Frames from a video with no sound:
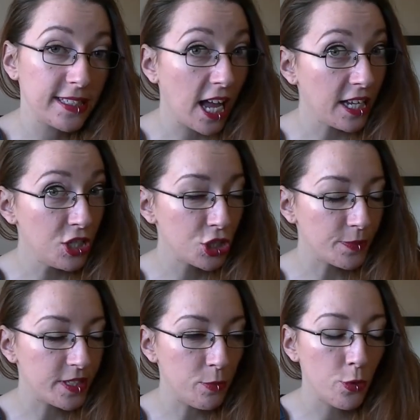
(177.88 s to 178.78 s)
extra riche,
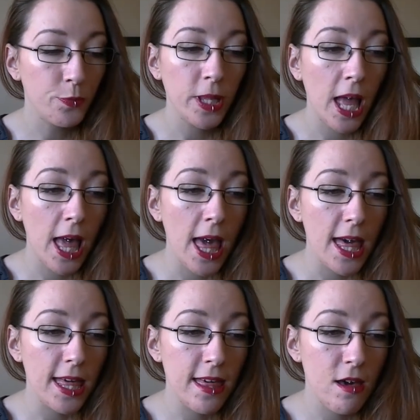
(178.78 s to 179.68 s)
hein, c'est mieux.
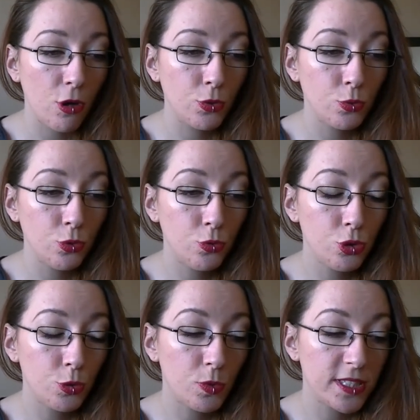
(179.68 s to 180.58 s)
Et donc du
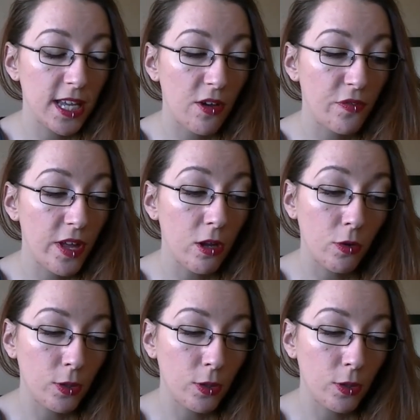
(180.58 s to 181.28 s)
coup je m'en servais